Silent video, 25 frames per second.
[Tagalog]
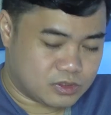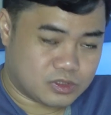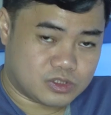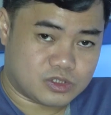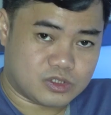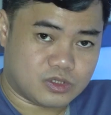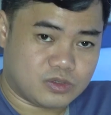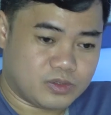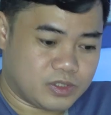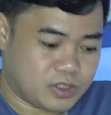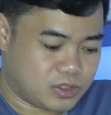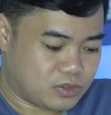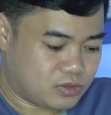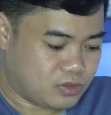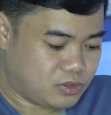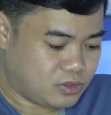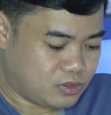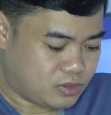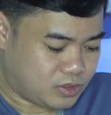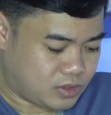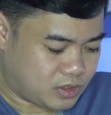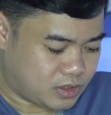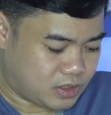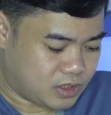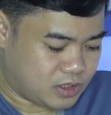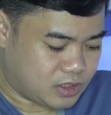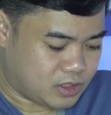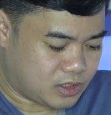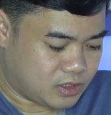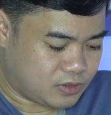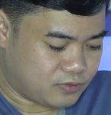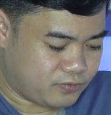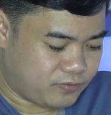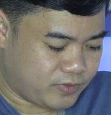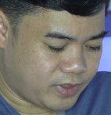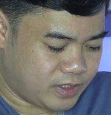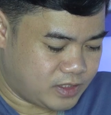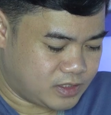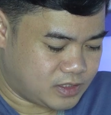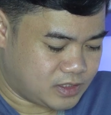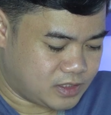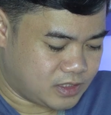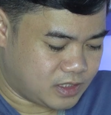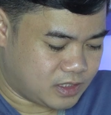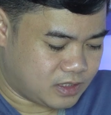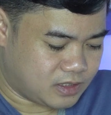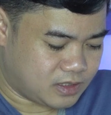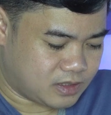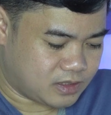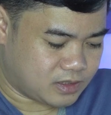So, ito yung interface
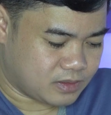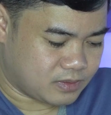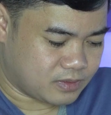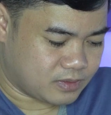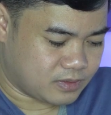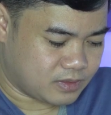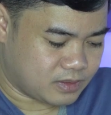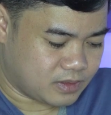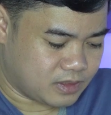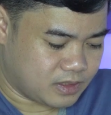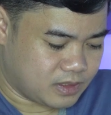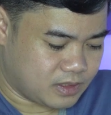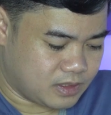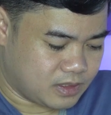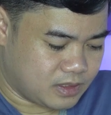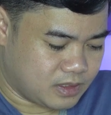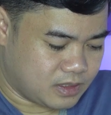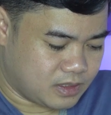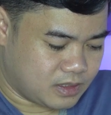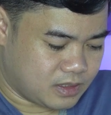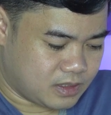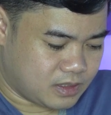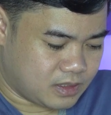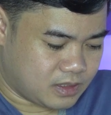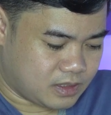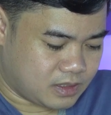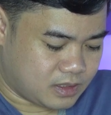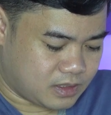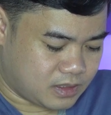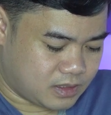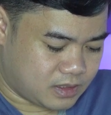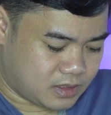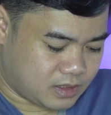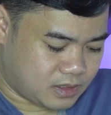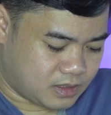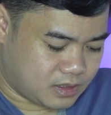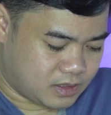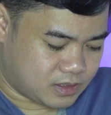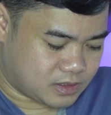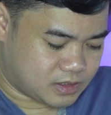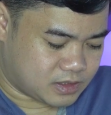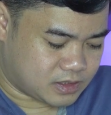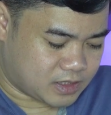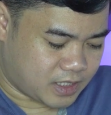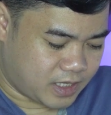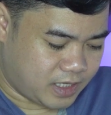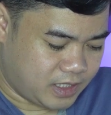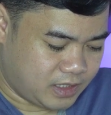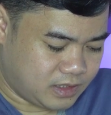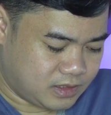ng uh,
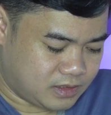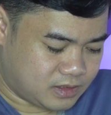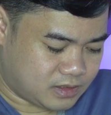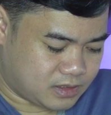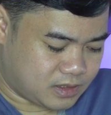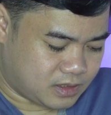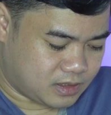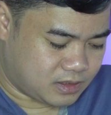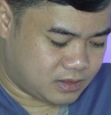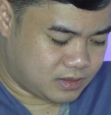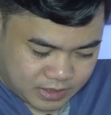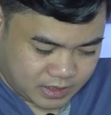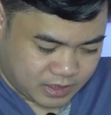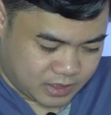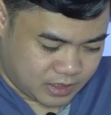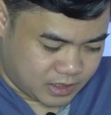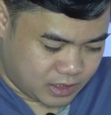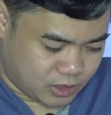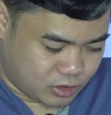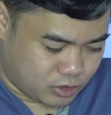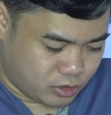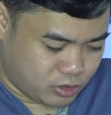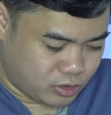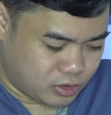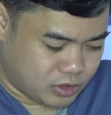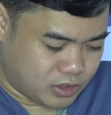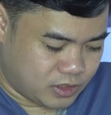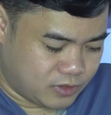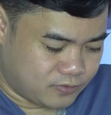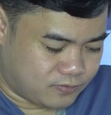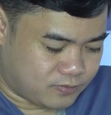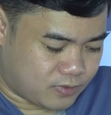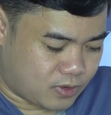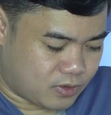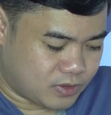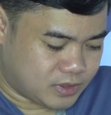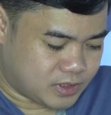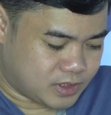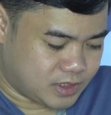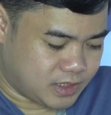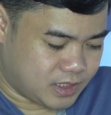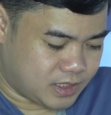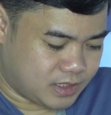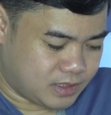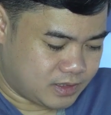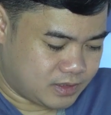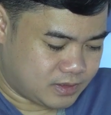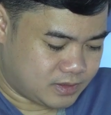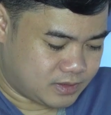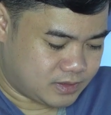site. Ito yung default
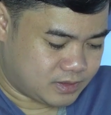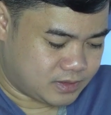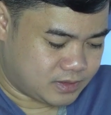niya.